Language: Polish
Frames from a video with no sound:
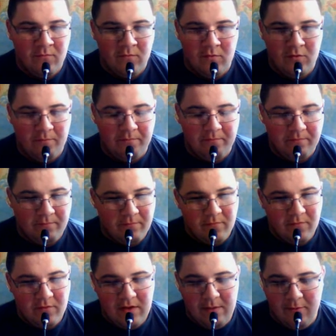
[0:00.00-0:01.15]
no
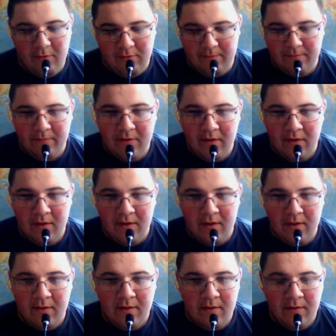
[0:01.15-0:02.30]
nie mogłem
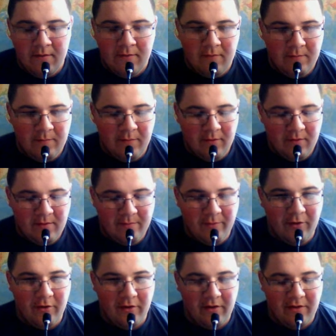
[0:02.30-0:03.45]

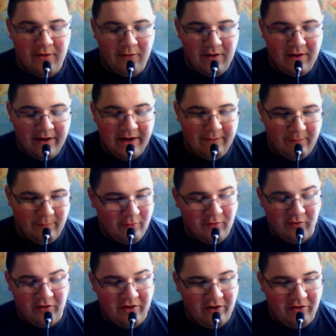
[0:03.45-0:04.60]
spokojnie tego nagrywać, bo
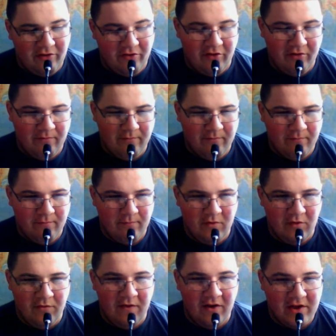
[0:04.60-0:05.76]
coś jakiś
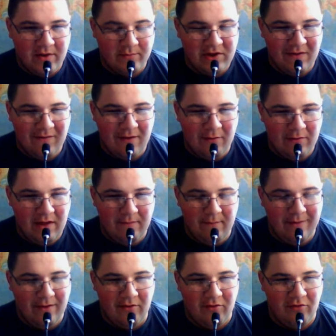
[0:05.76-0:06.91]
dźwięk się przewijał, nie wiem
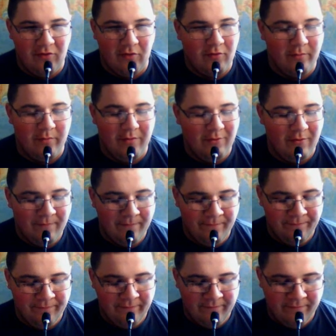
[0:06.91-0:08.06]
jakiś co to było
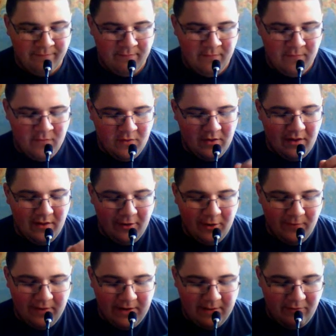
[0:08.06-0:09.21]

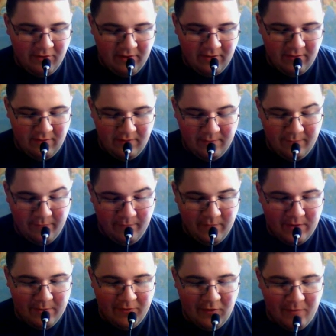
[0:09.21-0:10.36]
Dlatego wolałem dzisiaj
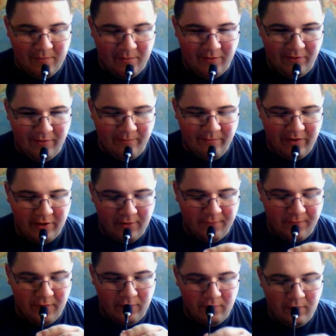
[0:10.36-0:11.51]
zrobić to z pomocą
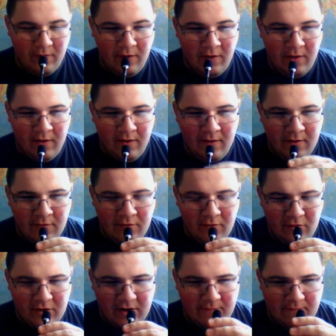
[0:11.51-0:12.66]
mikrofonu.
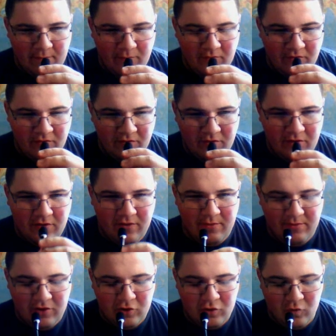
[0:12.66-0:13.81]
Trochę w nim, no,
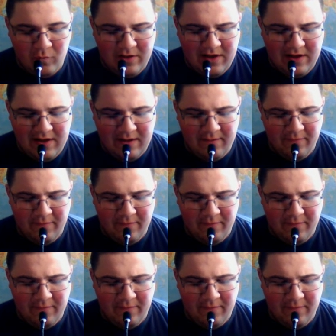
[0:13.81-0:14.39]
są też szumy, ale w